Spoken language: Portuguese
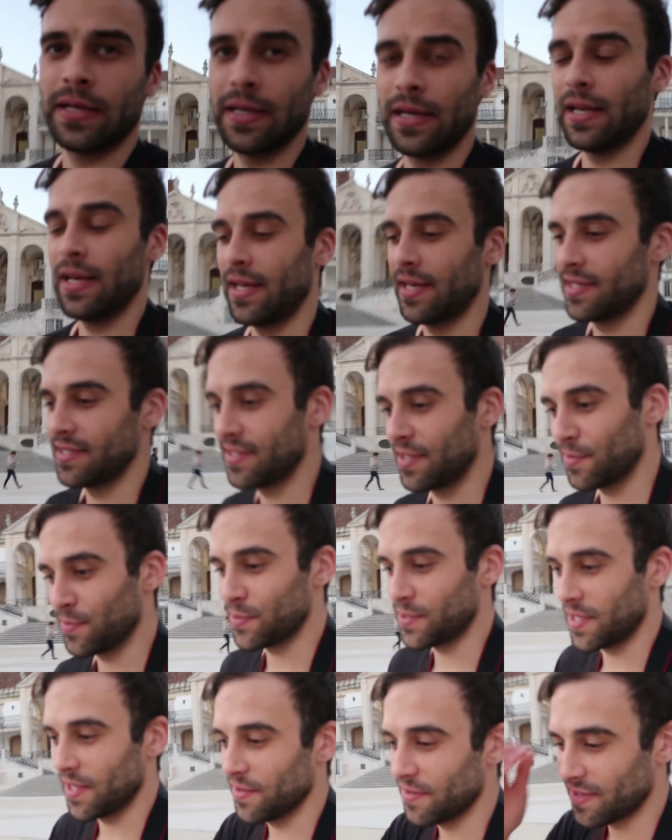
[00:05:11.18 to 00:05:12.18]
Galera,
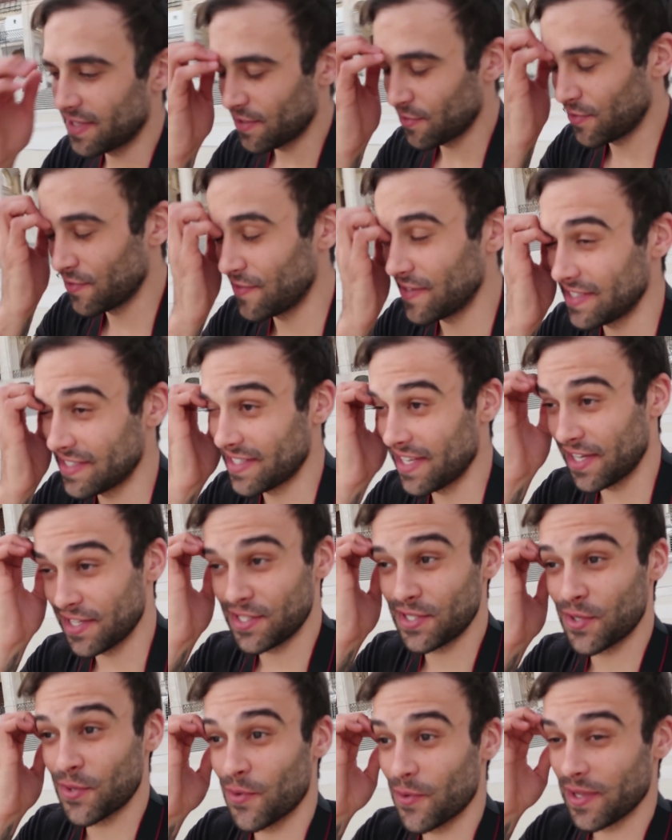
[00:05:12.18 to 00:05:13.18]
estamos dentro da
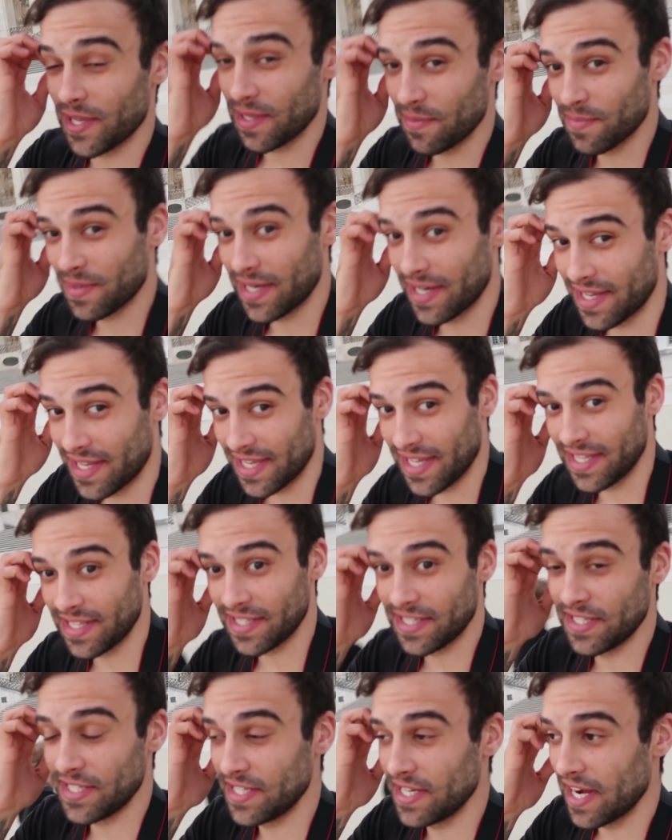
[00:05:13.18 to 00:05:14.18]
Universidade de Coimbra aqui
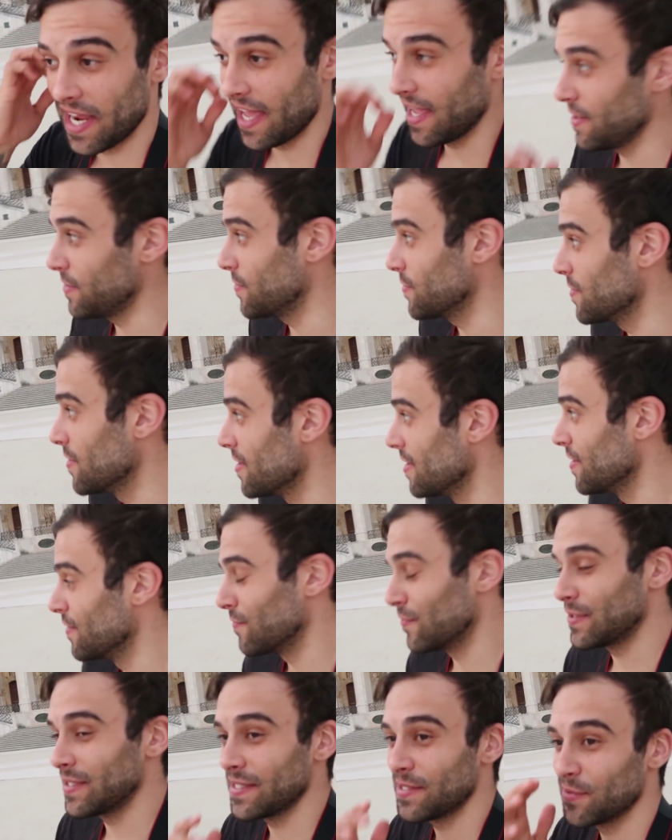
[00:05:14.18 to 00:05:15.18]
de Direito.
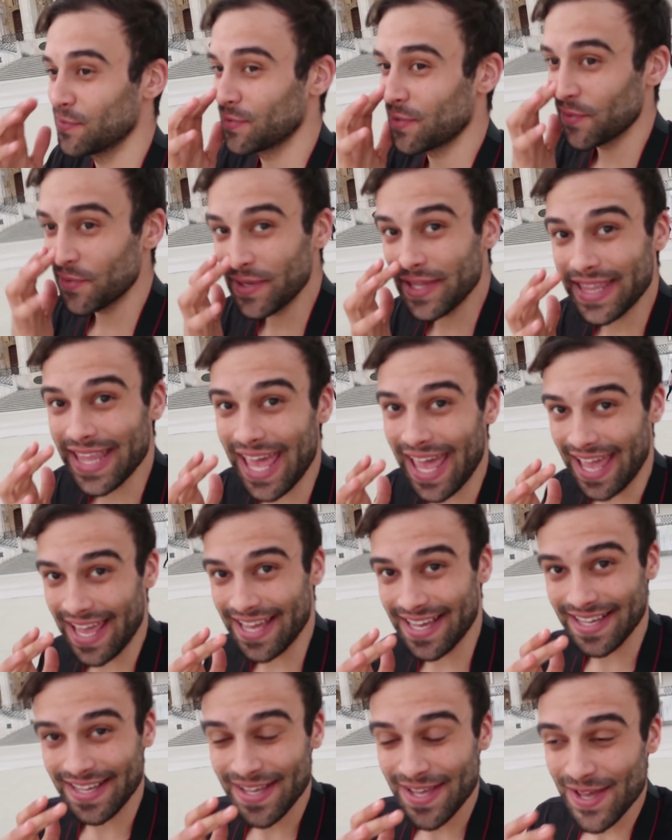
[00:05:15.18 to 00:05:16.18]
Vocês não têm
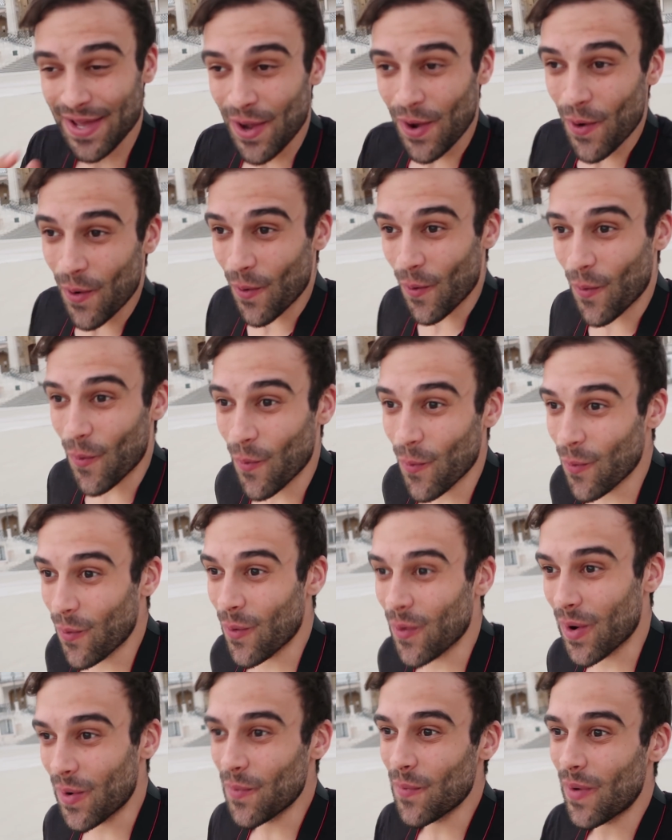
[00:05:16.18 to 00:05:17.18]
ideia o
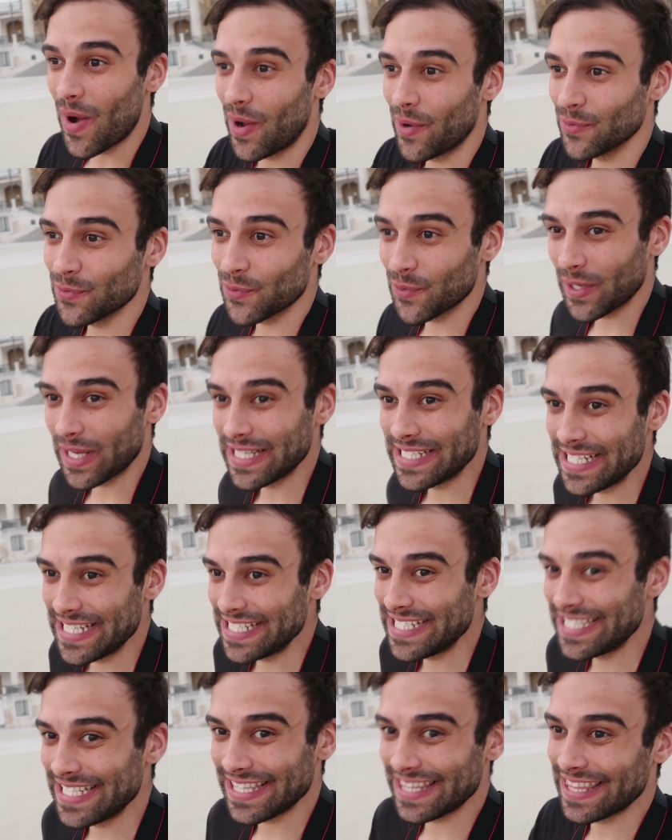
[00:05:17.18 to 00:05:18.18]
quão alto que a
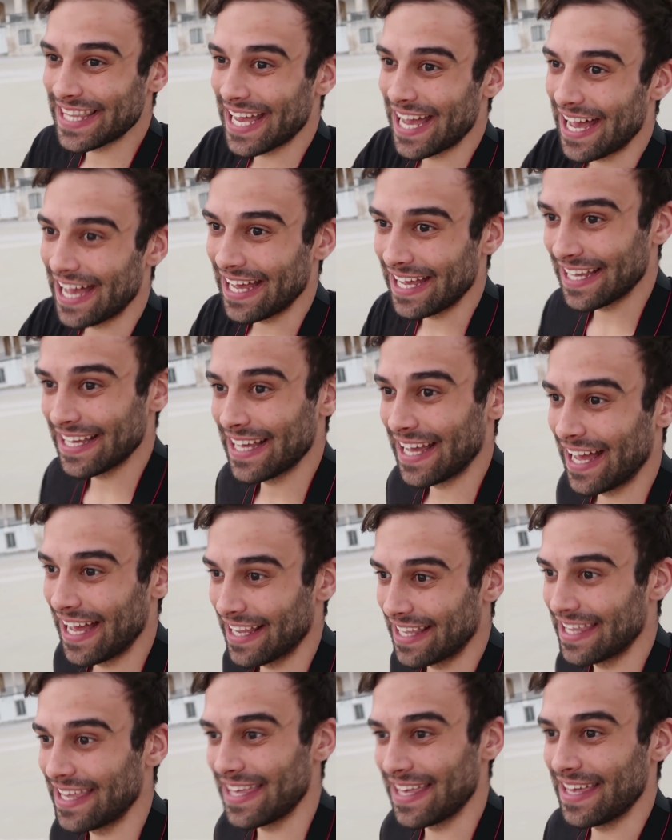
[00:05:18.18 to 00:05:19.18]
gente tá
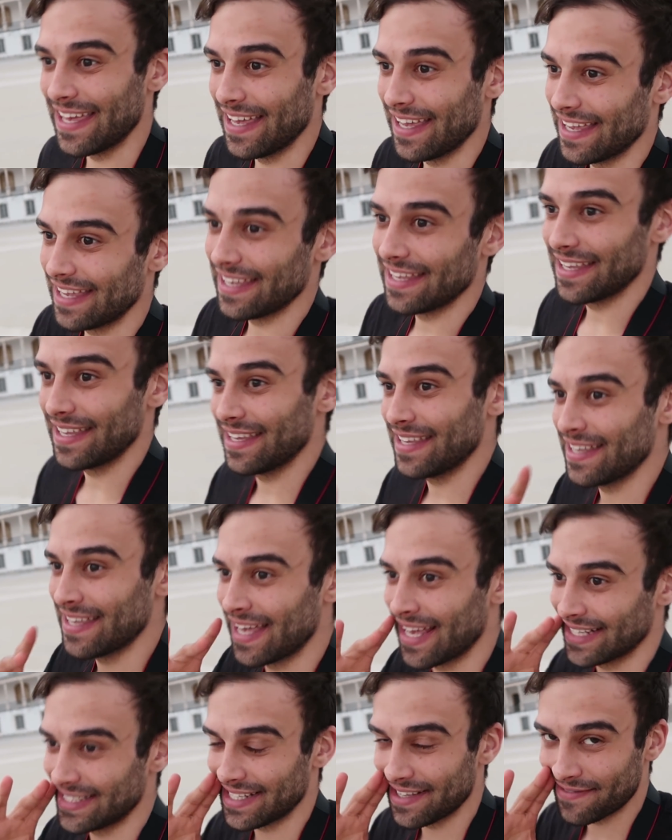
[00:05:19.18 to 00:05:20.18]
aqui.
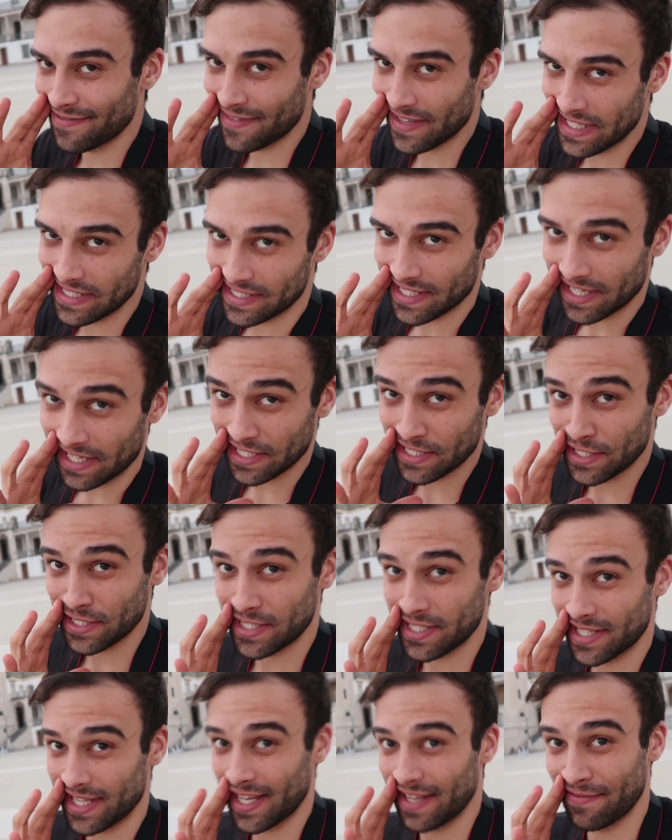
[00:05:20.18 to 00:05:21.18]
E essa vista que a
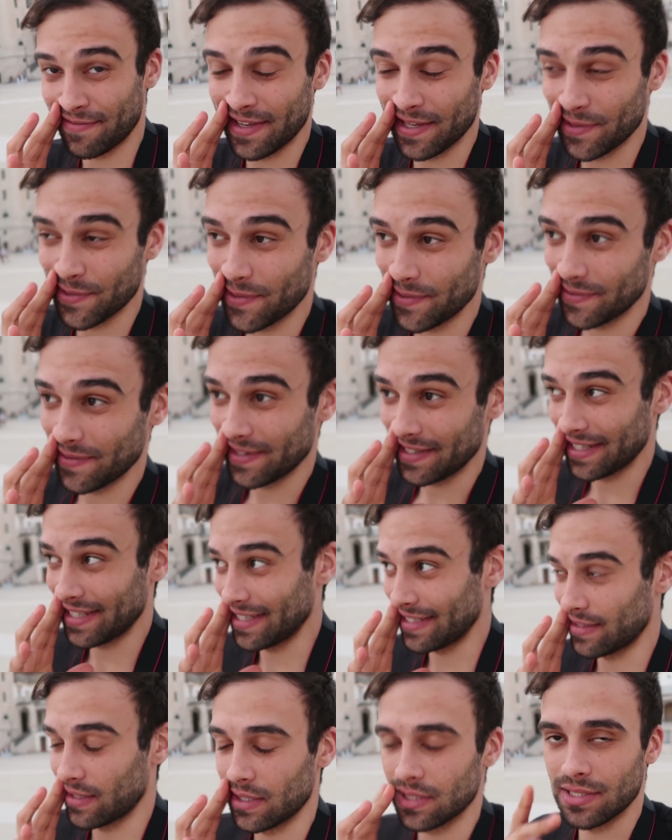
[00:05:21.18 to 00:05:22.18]
gente tá vendo.
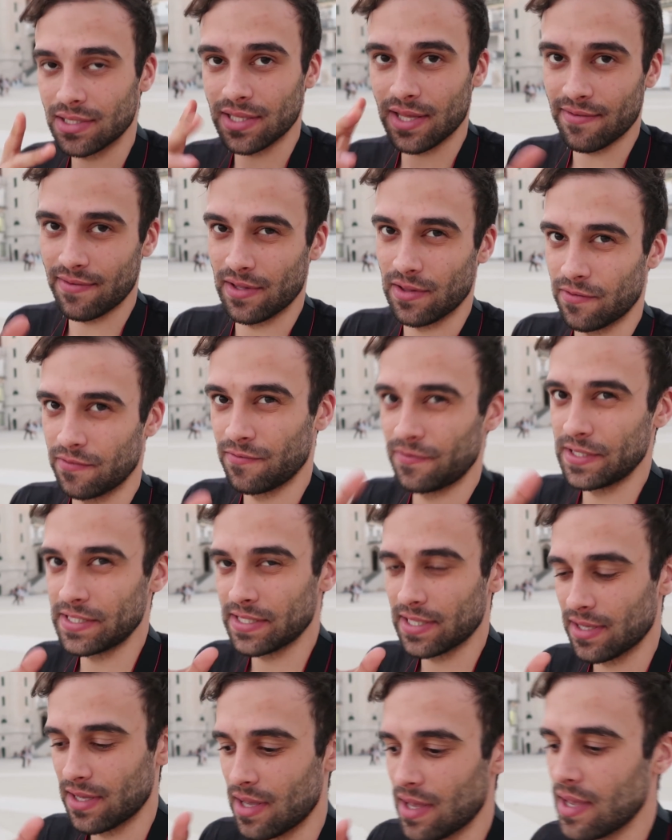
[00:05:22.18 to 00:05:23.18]
A gente tá vendo, vista.